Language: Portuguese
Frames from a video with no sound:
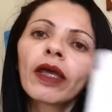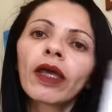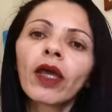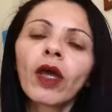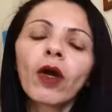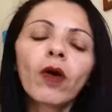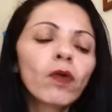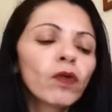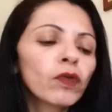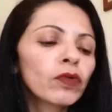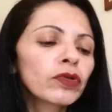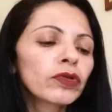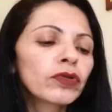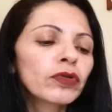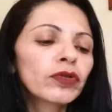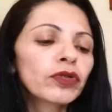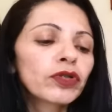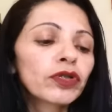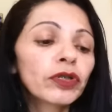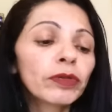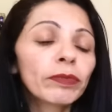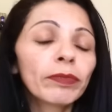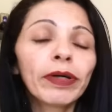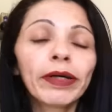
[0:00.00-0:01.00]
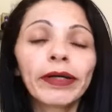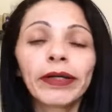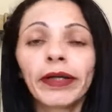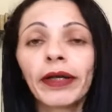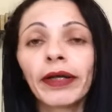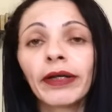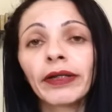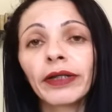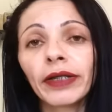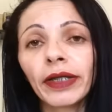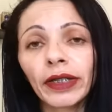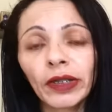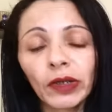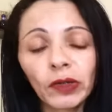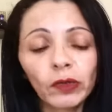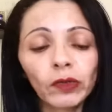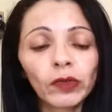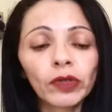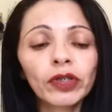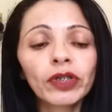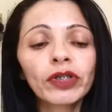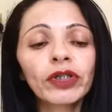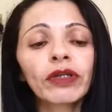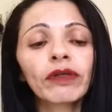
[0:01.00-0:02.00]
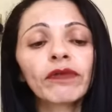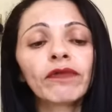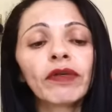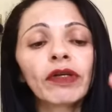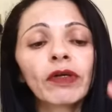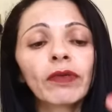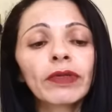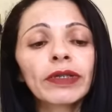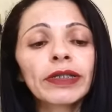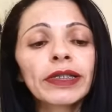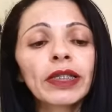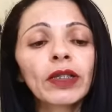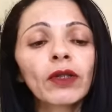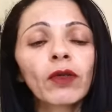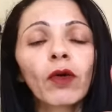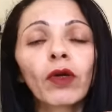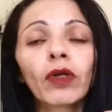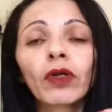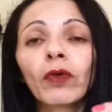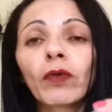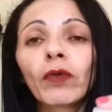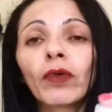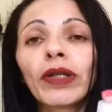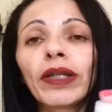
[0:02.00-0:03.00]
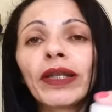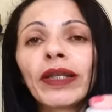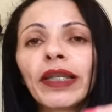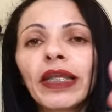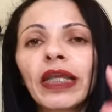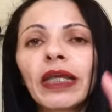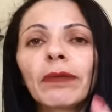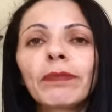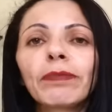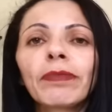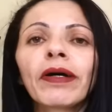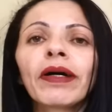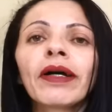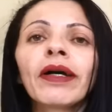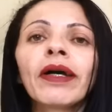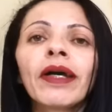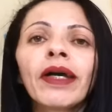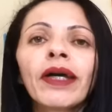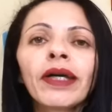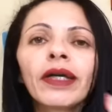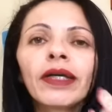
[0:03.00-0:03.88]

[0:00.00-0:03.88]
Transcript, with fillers: Eu uso de manhã e à noite. Vem com esse tônico e limpa.